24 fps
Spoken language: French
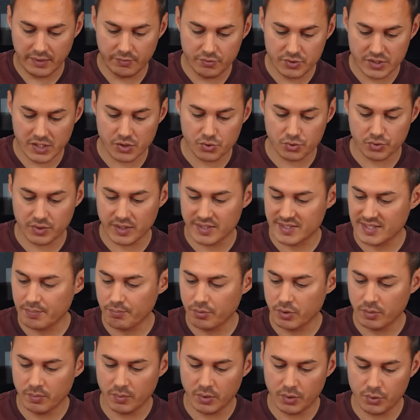et vous ajoutez
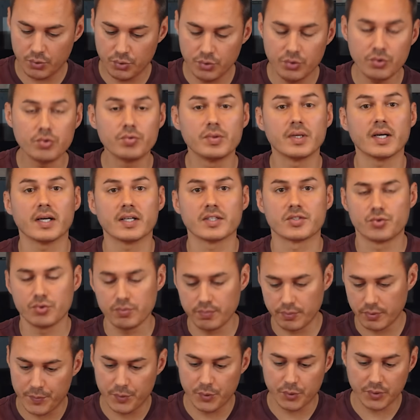simplement une cuillère à
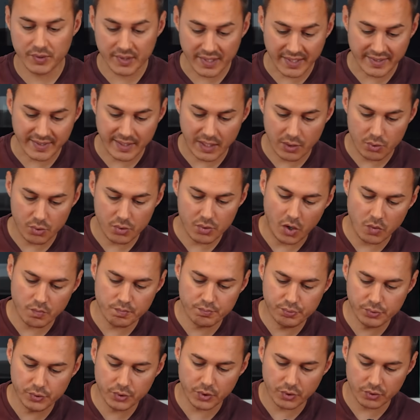soupe de cacao en
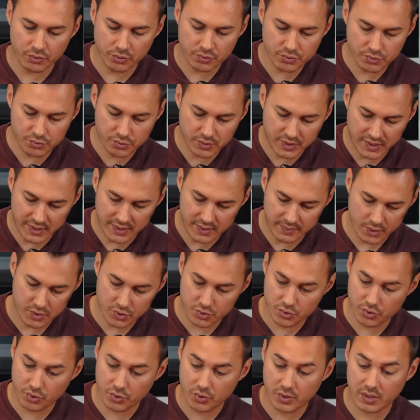poudre non sucrée,
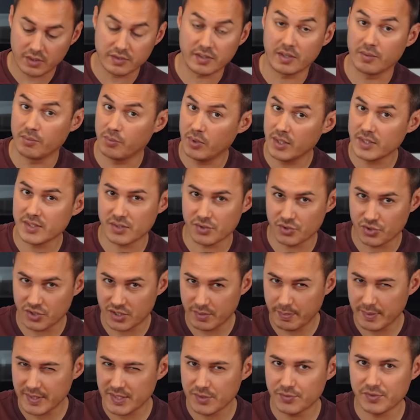chocolat framboise. Je ne
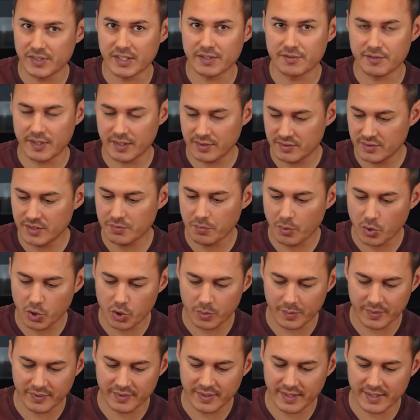sais pas si vous êtes fan, dites-moi en
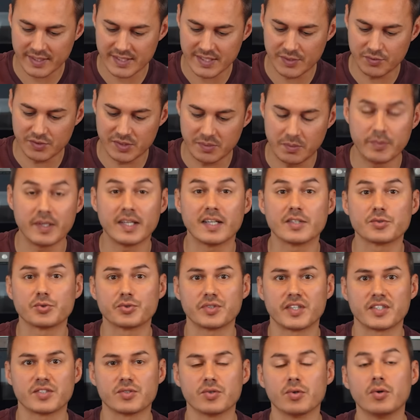commentaire si vous aimez bien
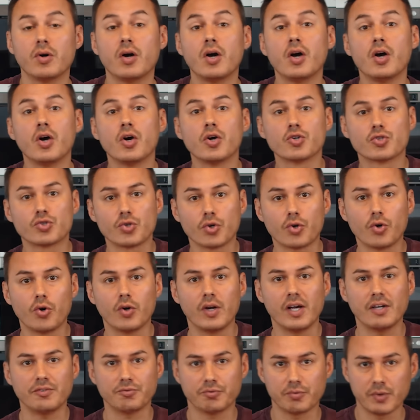l'association
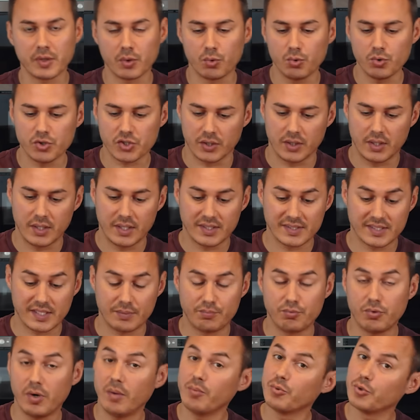chocolat, fruits rouges. Ça
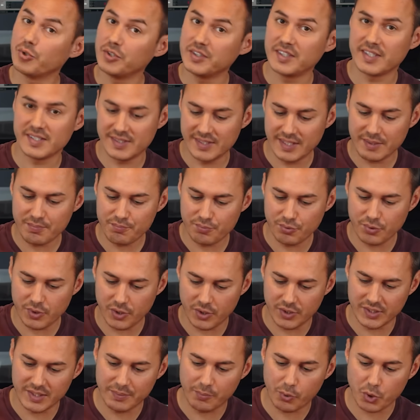pourra me donner des idées pour
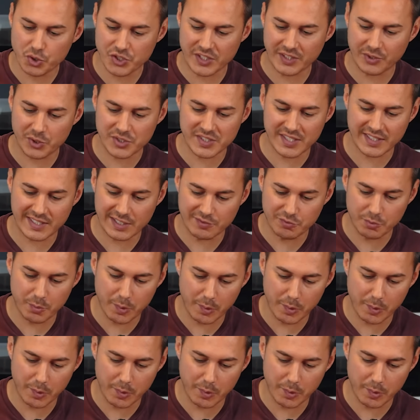euh, des prochaines recettes à vous